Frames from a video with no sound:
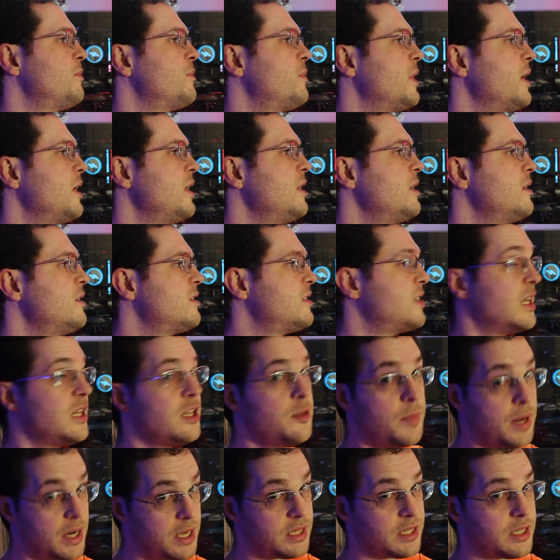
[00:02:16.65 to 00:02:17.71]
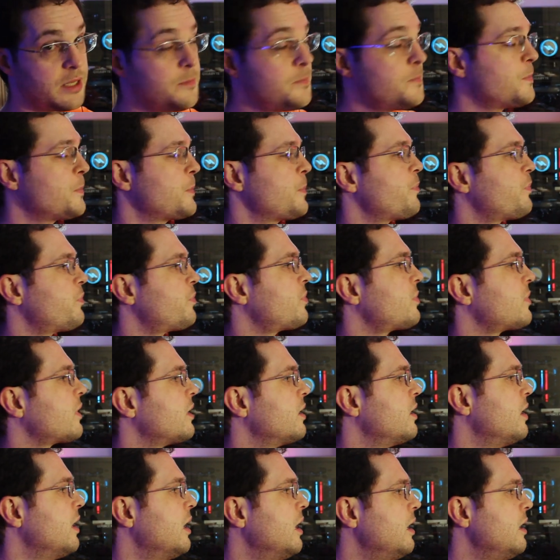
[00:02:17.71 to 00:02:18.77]
ele desanimar, né?
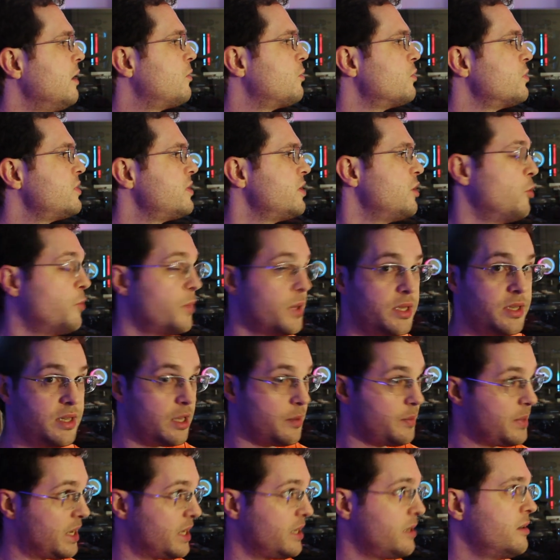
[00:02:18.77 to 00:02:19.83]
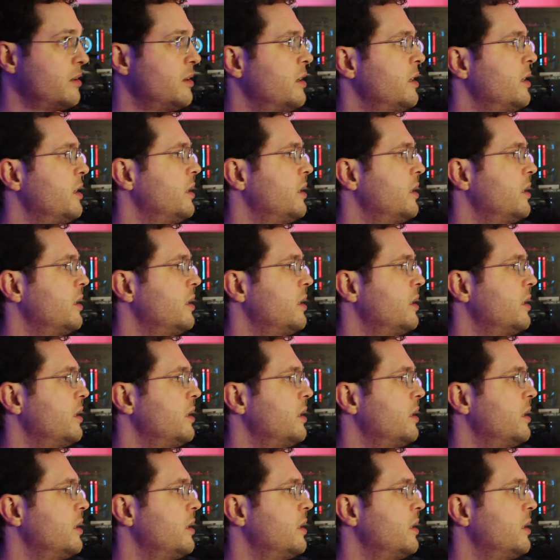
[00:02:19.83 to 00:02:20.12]
Ele conseguiu manter bem.